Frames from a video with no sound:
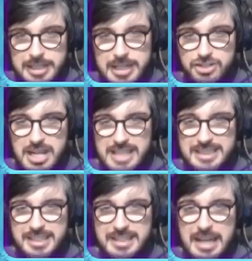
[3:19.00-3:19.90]
e eles já
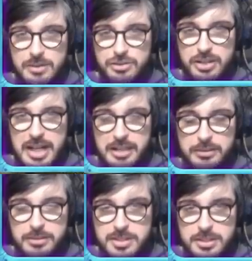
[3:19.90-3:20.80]
acertaram
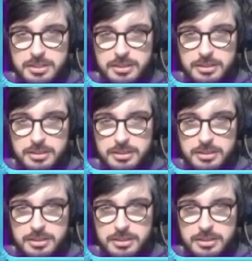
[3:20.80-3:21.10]
direto, assim.